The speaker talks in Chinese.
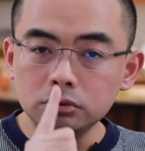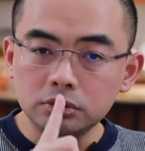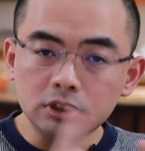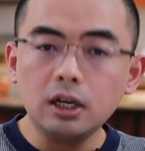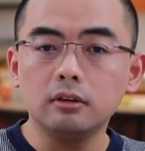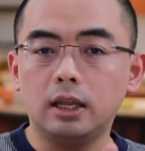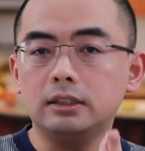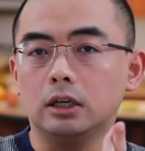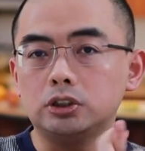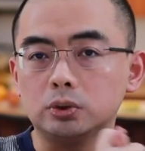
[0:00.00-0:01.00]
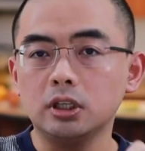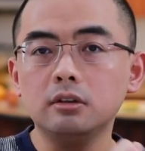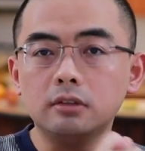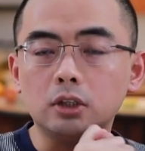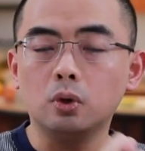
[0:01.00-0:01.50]
就这样来讲，首
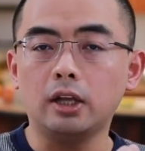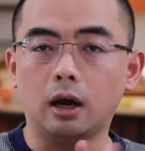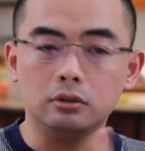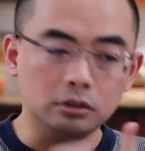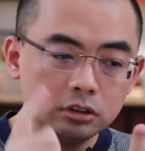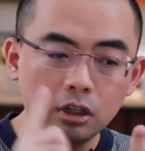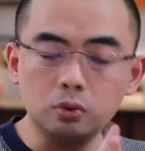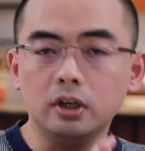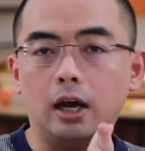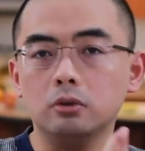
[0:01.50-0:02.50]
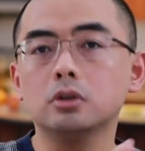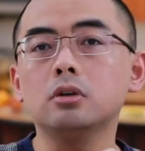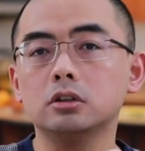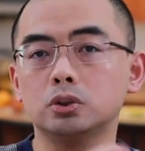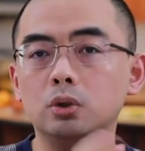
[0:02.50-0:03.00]
先再拖两个月，这要拖两个月，
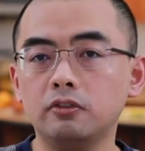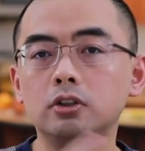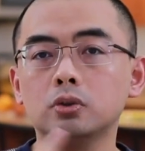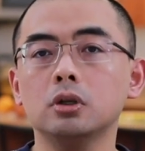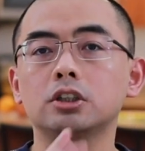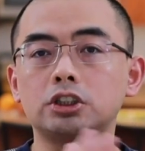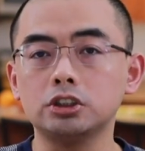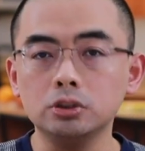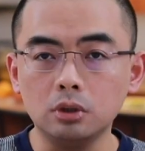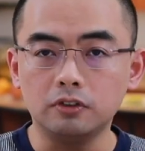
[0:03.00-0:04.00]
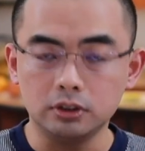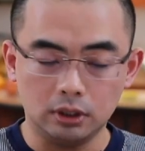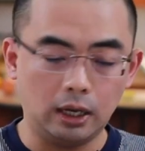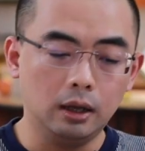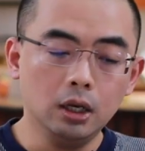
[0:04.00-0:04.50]
拖到九月份就拖到十一月份去
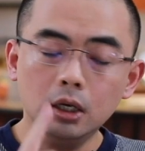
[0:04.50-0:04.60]
了。